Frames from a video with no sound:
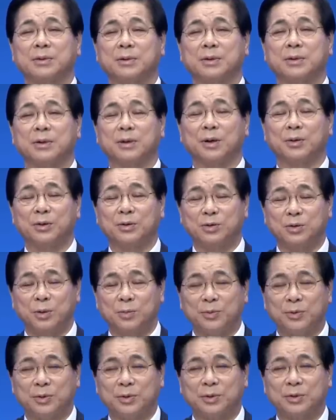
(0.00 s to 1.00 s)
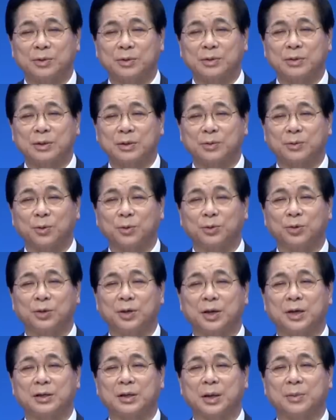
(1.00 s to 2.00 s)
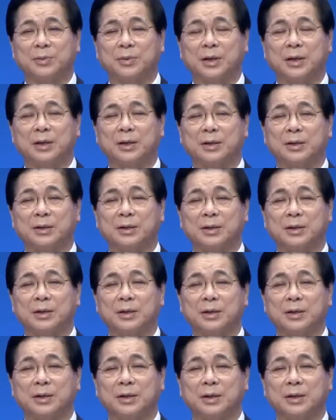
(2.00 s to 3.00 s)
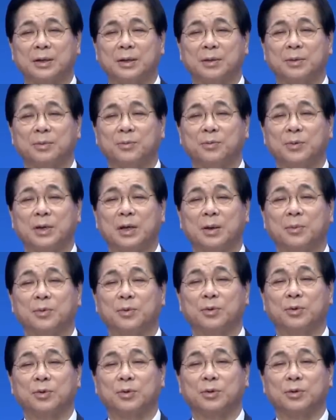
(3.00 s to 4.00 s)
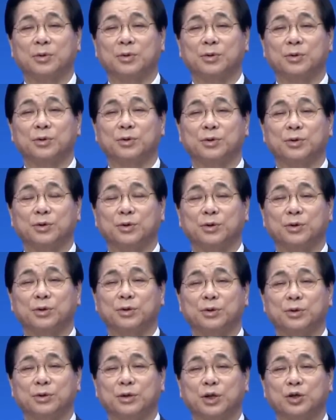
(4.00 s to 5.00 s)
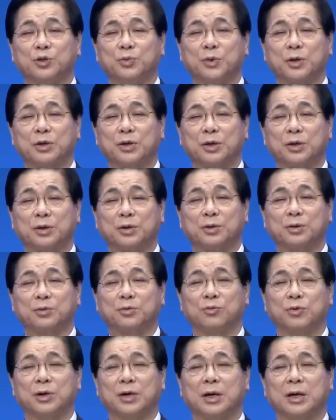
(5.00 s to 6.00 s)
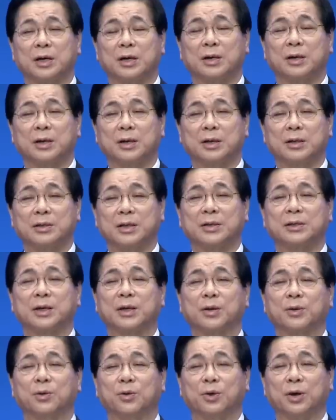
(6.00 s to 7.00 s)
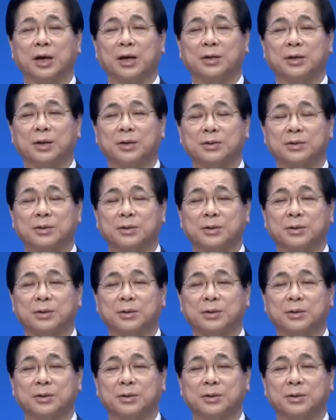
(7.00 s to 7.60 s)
견딜 수 없는 고통이기 때문에 왜냐하면 예수 믿게 되는 우리가 사탄의 노예가 되어서